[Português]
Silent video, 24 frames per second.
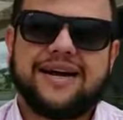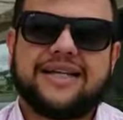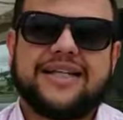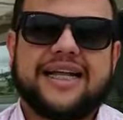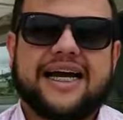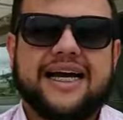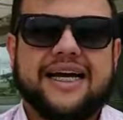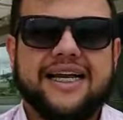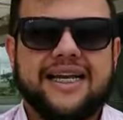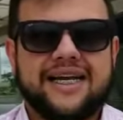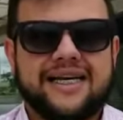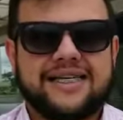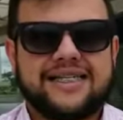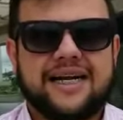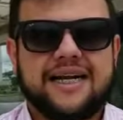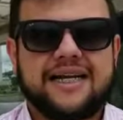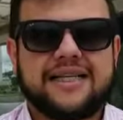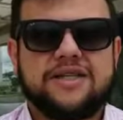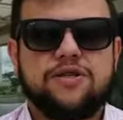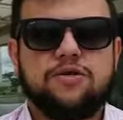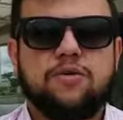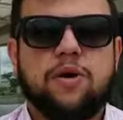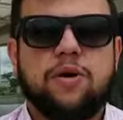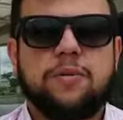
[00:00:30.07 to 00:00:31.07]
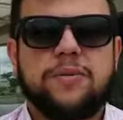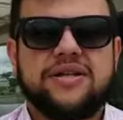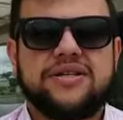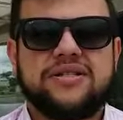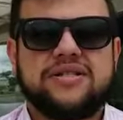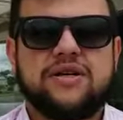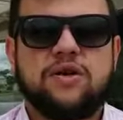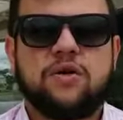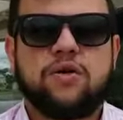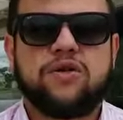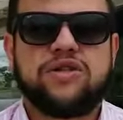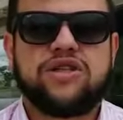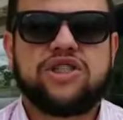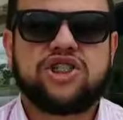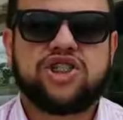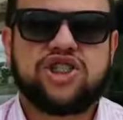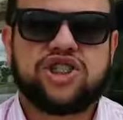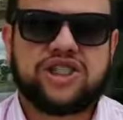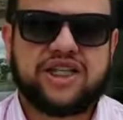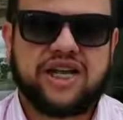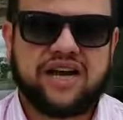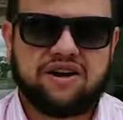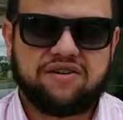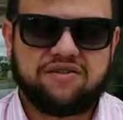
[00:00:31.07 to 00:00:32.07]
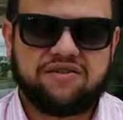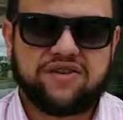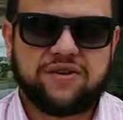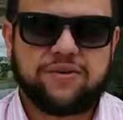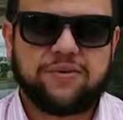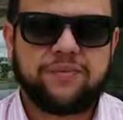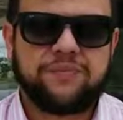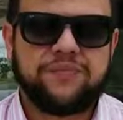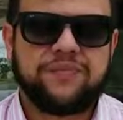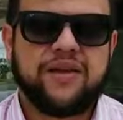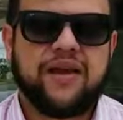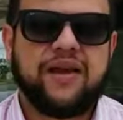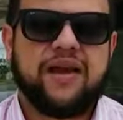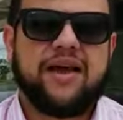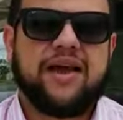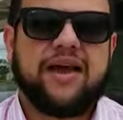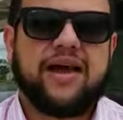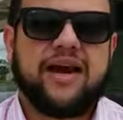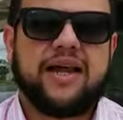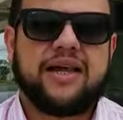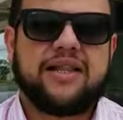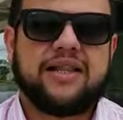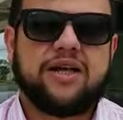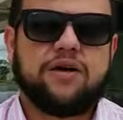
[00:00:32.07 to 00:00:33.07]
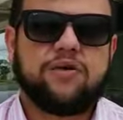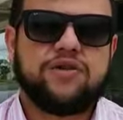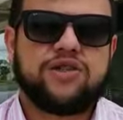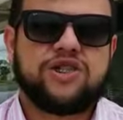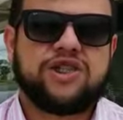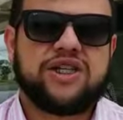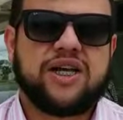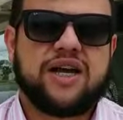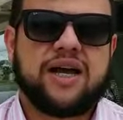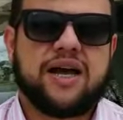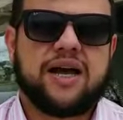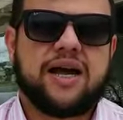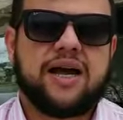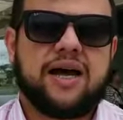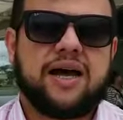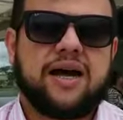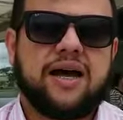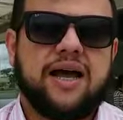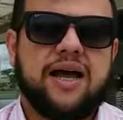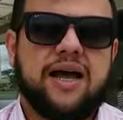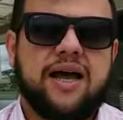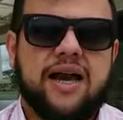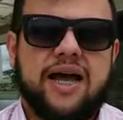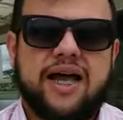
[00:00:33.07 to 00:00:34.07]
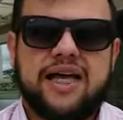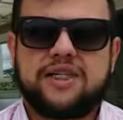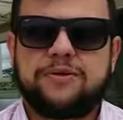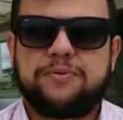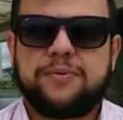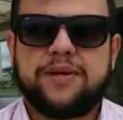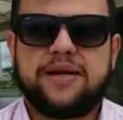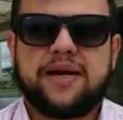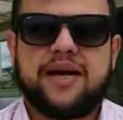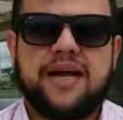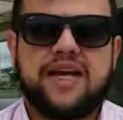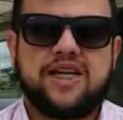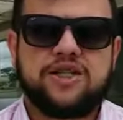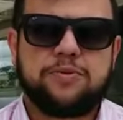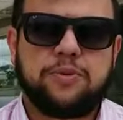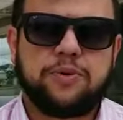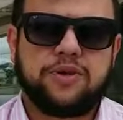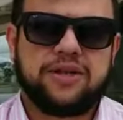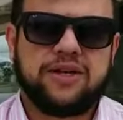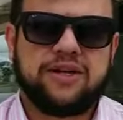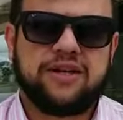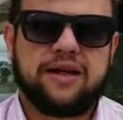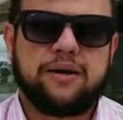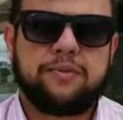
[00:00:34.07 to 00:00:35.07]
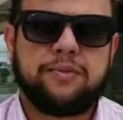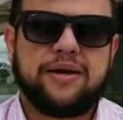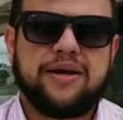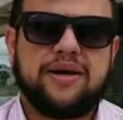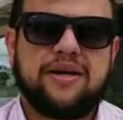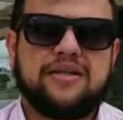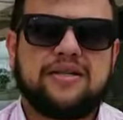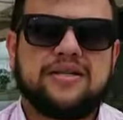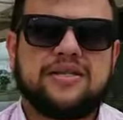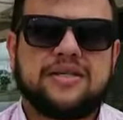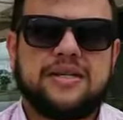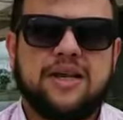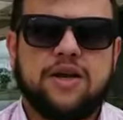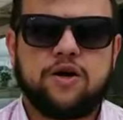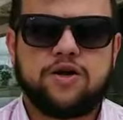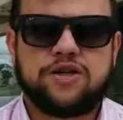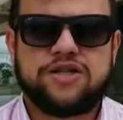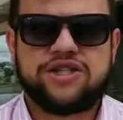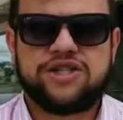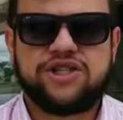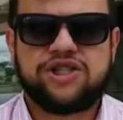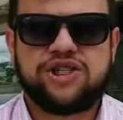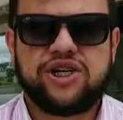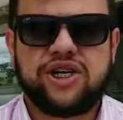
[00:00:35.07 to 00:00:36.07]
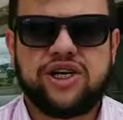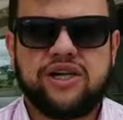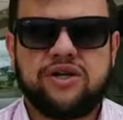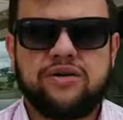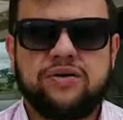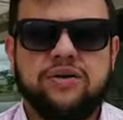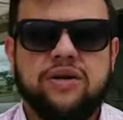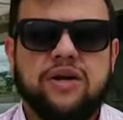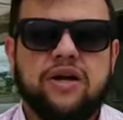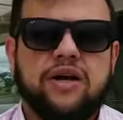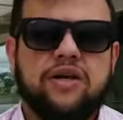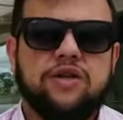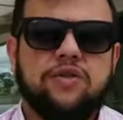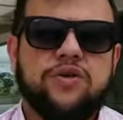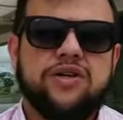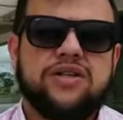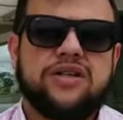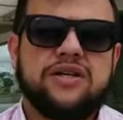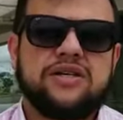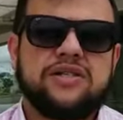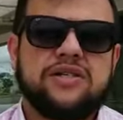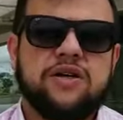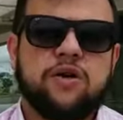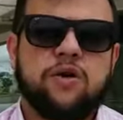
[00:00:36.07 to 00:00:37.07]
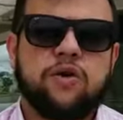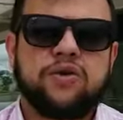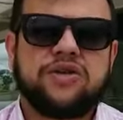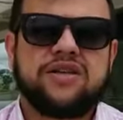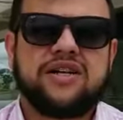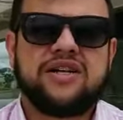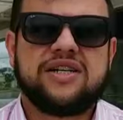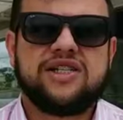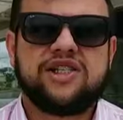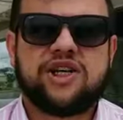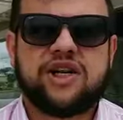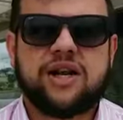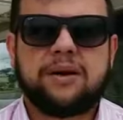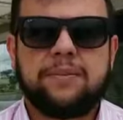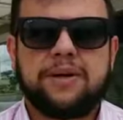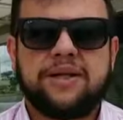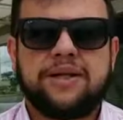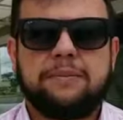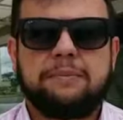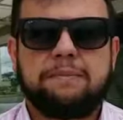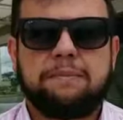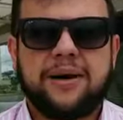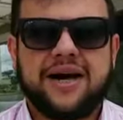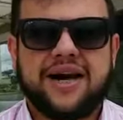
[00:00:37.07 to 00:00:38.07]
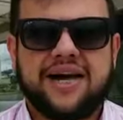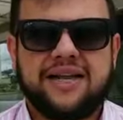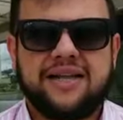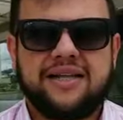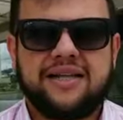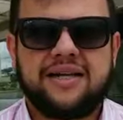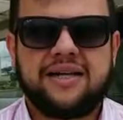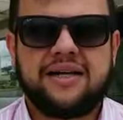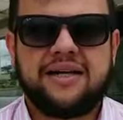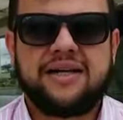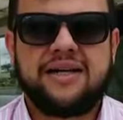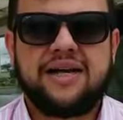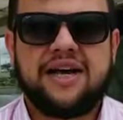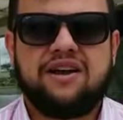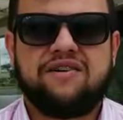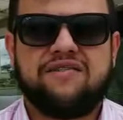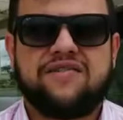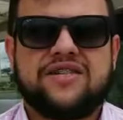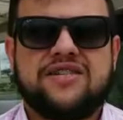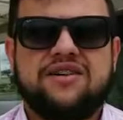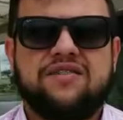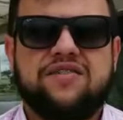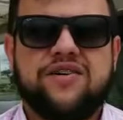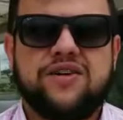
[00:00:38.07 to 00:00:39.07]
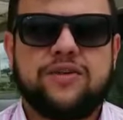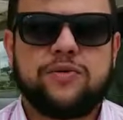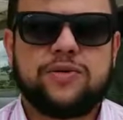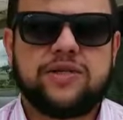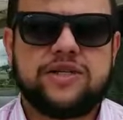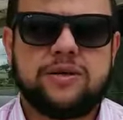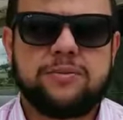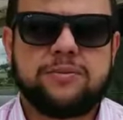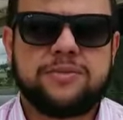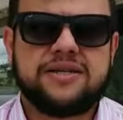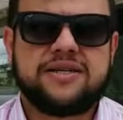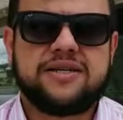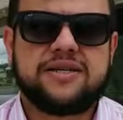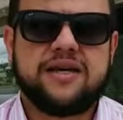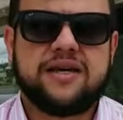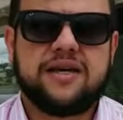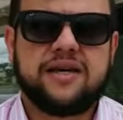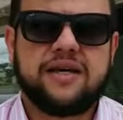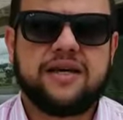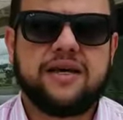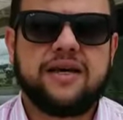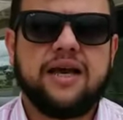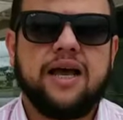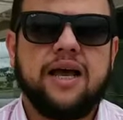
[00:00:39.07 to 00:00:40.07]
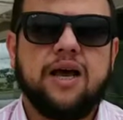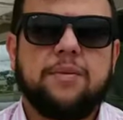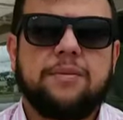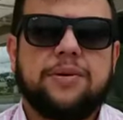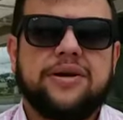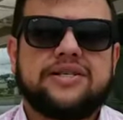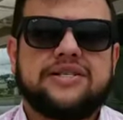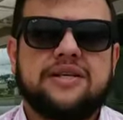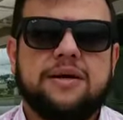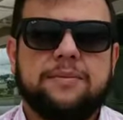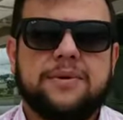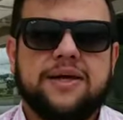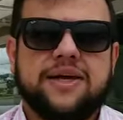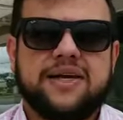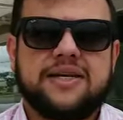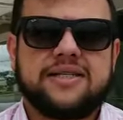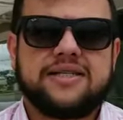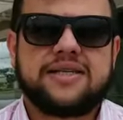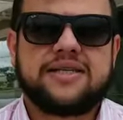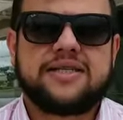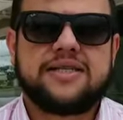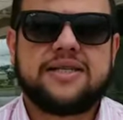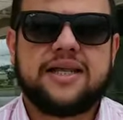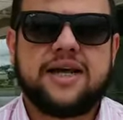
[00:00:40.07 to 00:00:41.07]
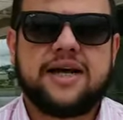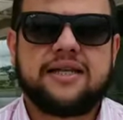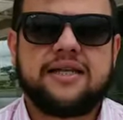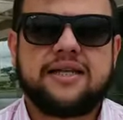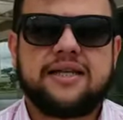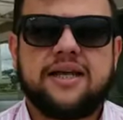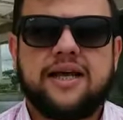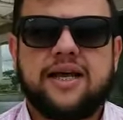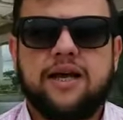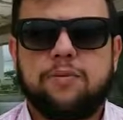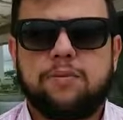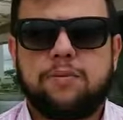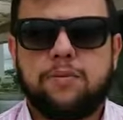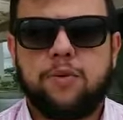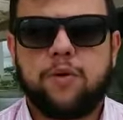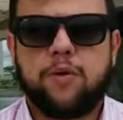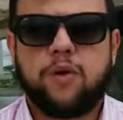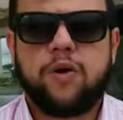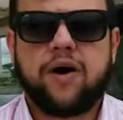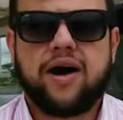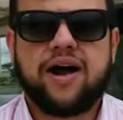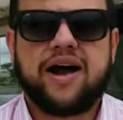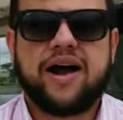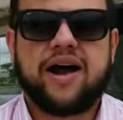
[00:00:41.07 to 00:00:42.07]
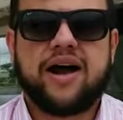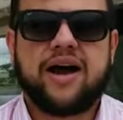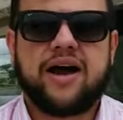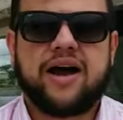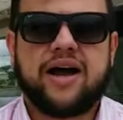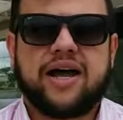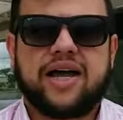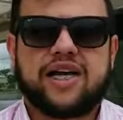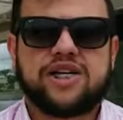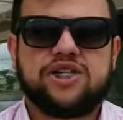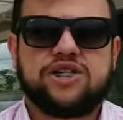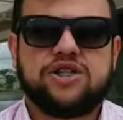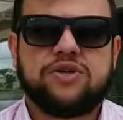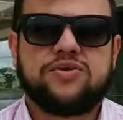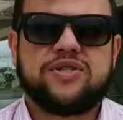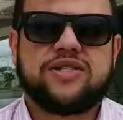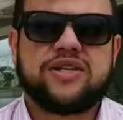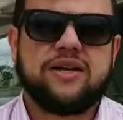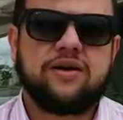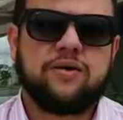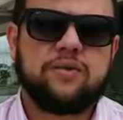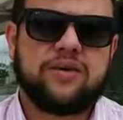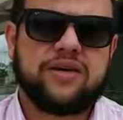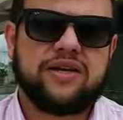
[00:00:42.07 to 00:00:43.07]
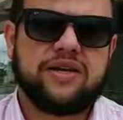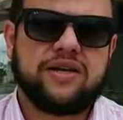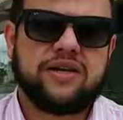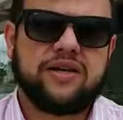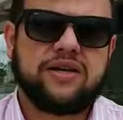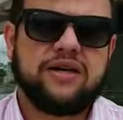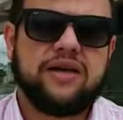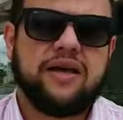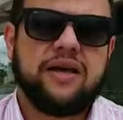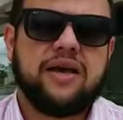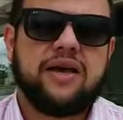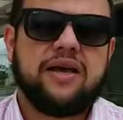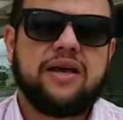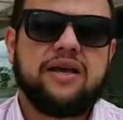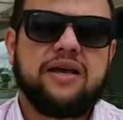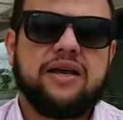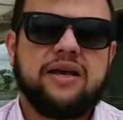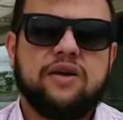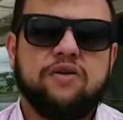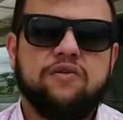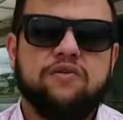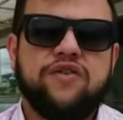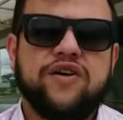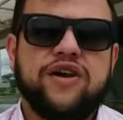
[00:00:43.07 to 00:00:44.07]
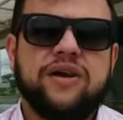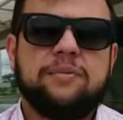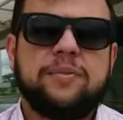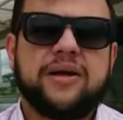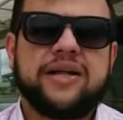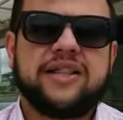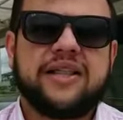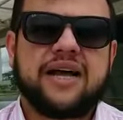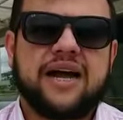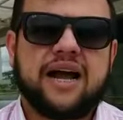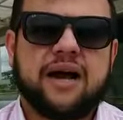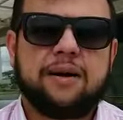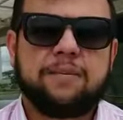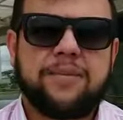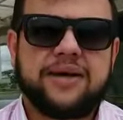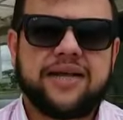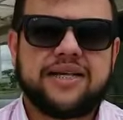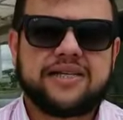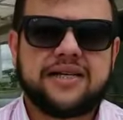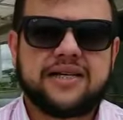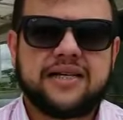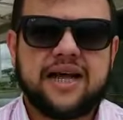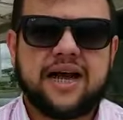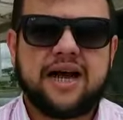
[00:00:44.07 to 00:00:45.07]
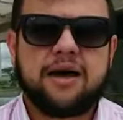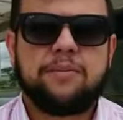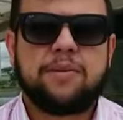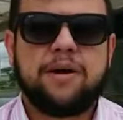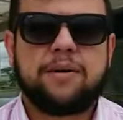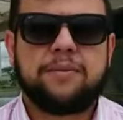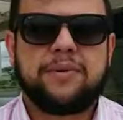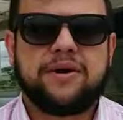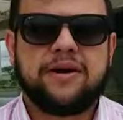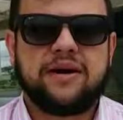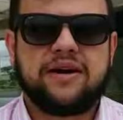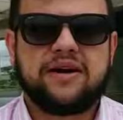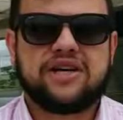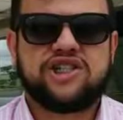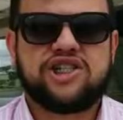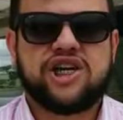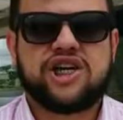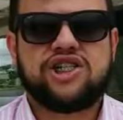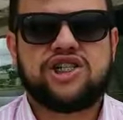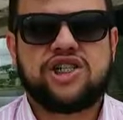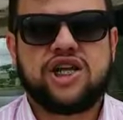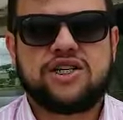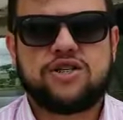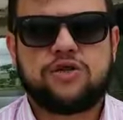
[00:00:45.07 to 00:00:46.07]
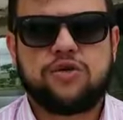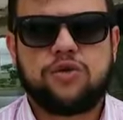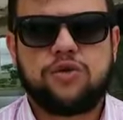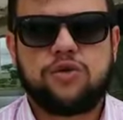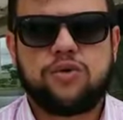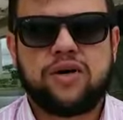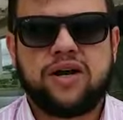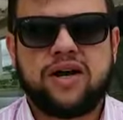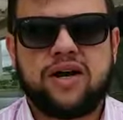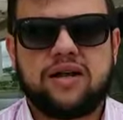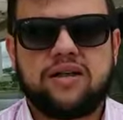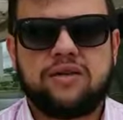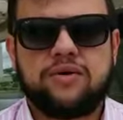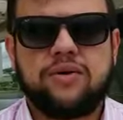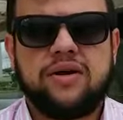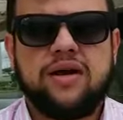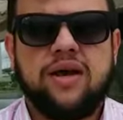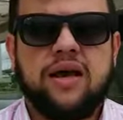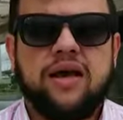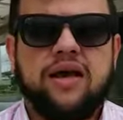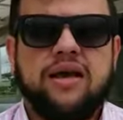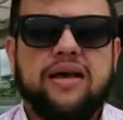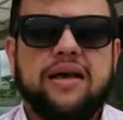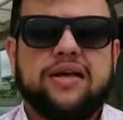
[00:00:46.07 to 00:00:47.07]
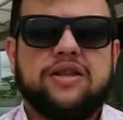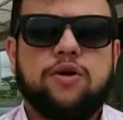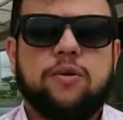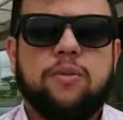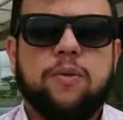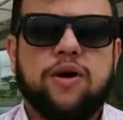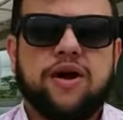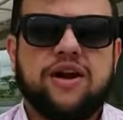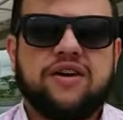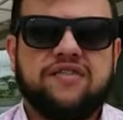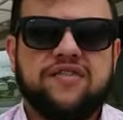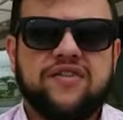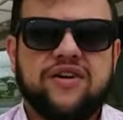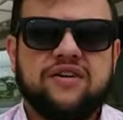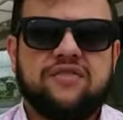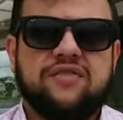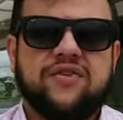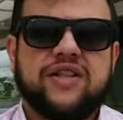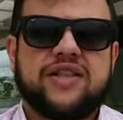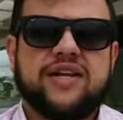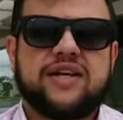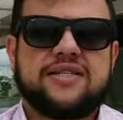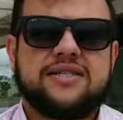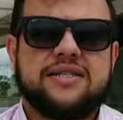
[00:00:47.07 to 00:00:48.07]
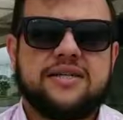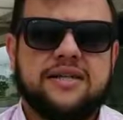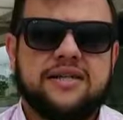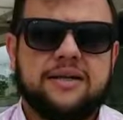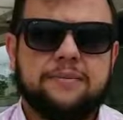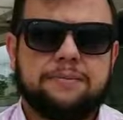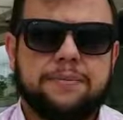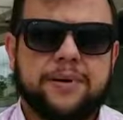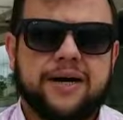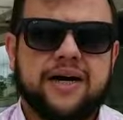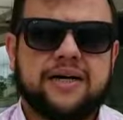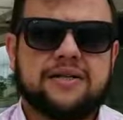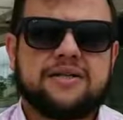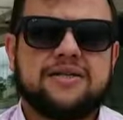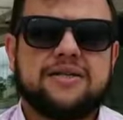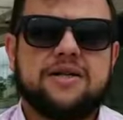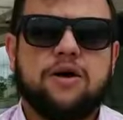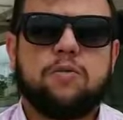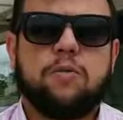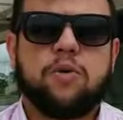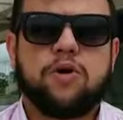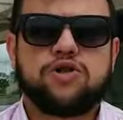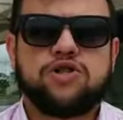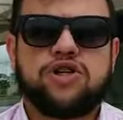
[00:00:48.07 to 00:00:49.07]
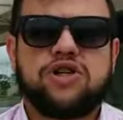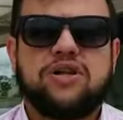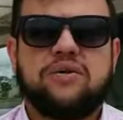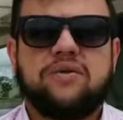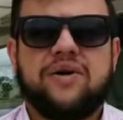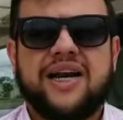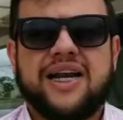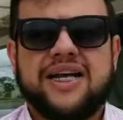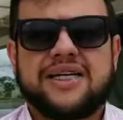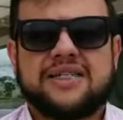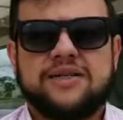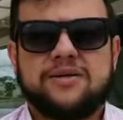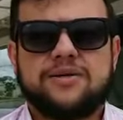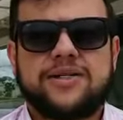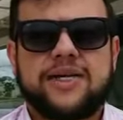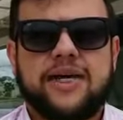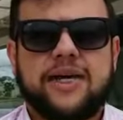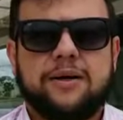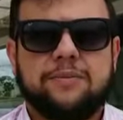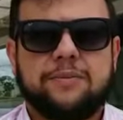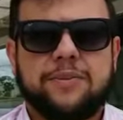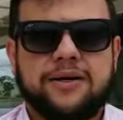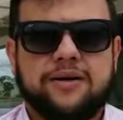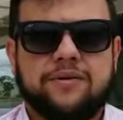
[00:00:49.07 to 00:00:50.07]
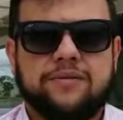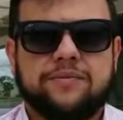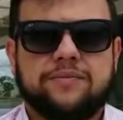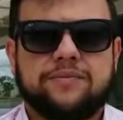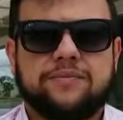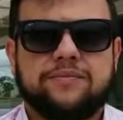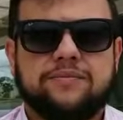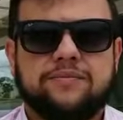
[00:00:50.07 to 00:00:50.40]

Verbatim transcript: Ah, da criança ela no momento se encontra estável, ela não está, ela respira espontaneamente, sem oxigênio, no entanto se encontra ligeiramente pálida e aí vai ser feito um exame de sangue para saber a necessidade de repor a questão sanguínea e o ferimento da cabeça da arma branca já está suturado e a tomografia que foi trazida de Patos não mostra nenhuma lesão cerebral.